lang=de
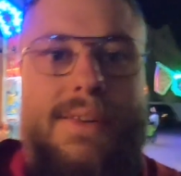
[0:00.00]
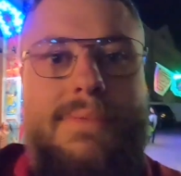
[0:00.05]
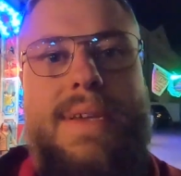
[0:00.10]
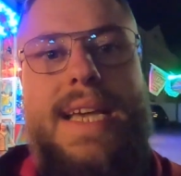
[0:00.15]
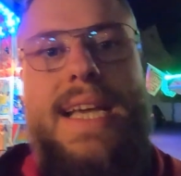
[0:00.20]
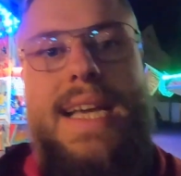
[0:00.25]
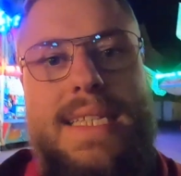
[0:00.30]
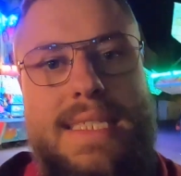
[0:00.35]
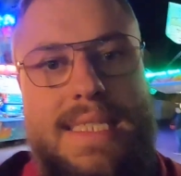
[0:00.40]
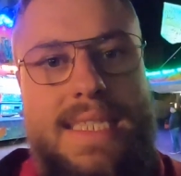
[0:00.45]

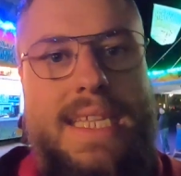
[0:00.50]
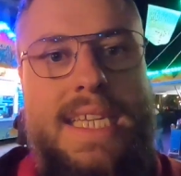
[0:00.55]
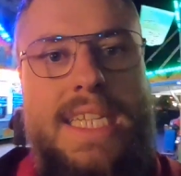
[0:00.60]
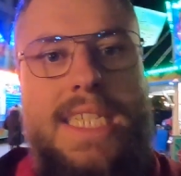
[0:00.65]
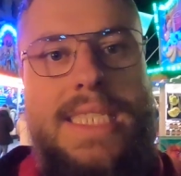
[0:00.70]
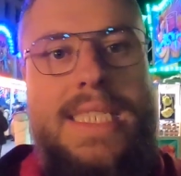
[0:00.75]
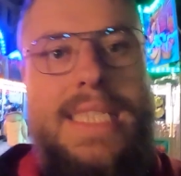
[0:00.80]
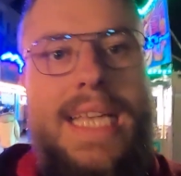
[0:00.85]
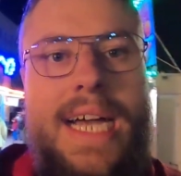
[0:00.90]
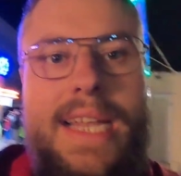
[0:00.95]
mir ist
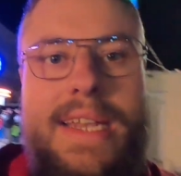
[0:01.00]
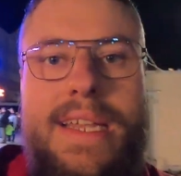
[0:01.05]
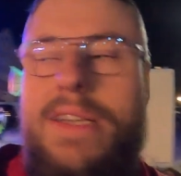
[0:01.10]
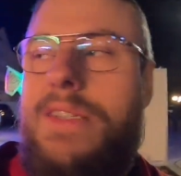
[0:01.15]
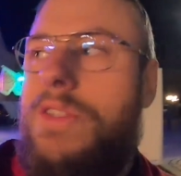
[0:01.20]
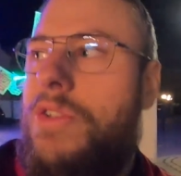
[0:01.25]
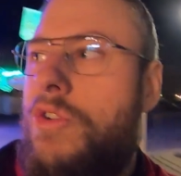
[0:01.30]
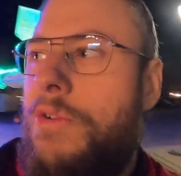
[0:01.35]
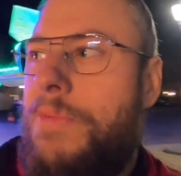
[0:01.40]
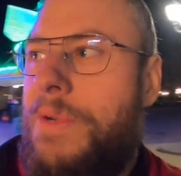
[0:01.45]
nichts
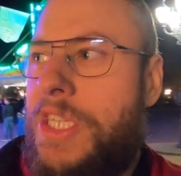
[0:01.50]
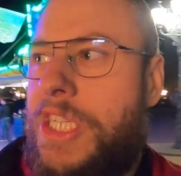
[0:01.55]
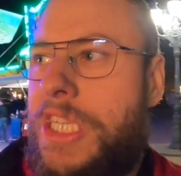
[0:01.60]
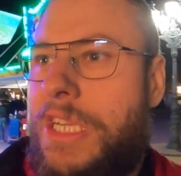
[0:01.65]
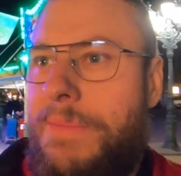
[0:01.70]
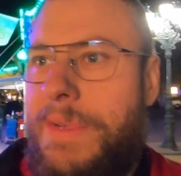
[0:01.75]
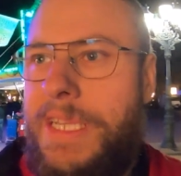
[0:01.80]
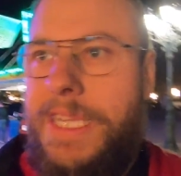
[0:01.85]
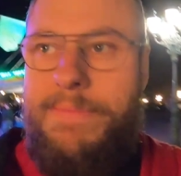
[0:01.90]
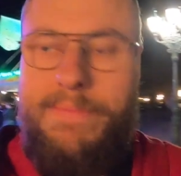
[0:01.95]
anderes übrig
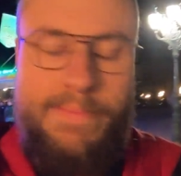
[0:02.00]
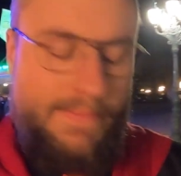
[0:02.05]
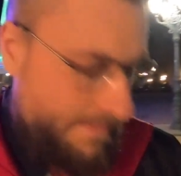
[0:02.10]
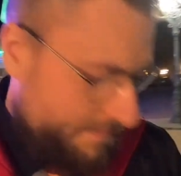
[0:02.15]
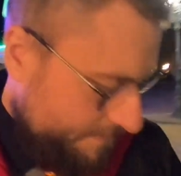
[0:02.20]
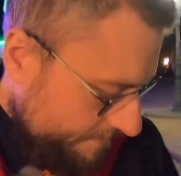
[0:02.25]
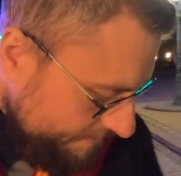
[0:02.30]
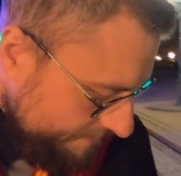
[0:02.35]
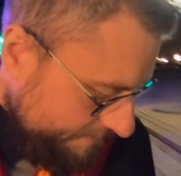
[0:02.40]
geblieben,